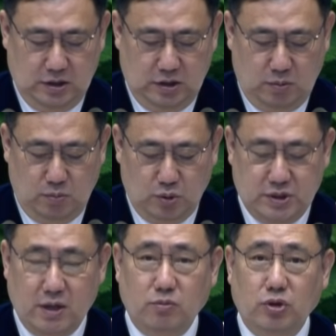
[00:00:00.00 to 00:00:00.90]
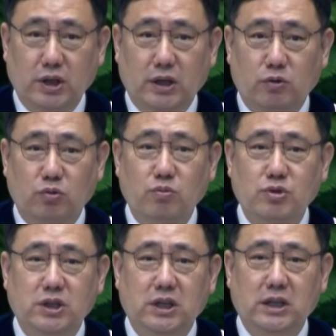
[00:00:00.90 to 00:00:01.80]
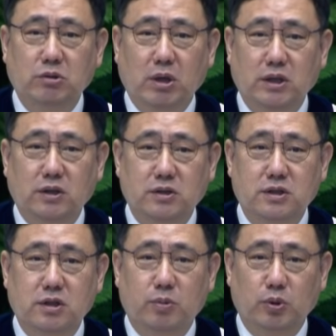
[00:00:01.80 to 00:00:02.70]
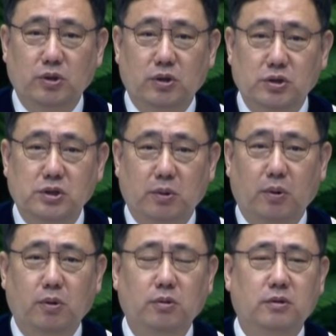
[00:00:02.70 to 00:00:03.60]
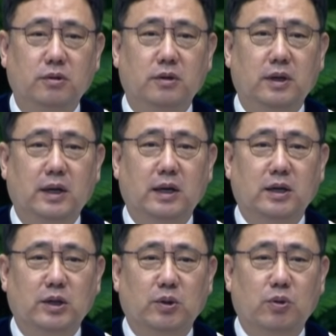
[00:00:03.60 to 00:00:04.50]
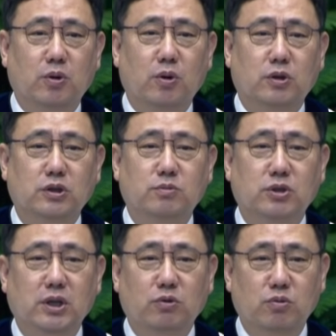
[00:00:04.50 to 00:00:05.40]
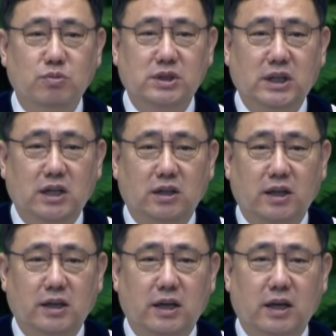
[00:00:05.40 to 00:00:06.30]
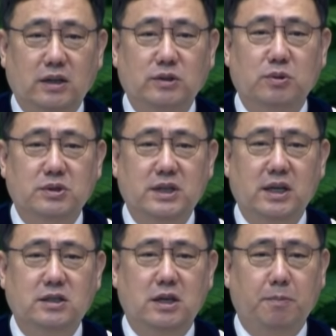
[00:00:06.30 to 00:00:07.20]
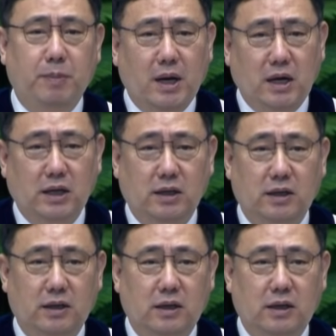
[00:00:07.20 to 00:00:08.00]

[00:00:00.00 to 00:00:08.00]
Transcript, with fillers: 연못의 물이 움직이게 되는 것을 보는 것이고 그리고 그 물이 움직일 때에 그곳에 재빨리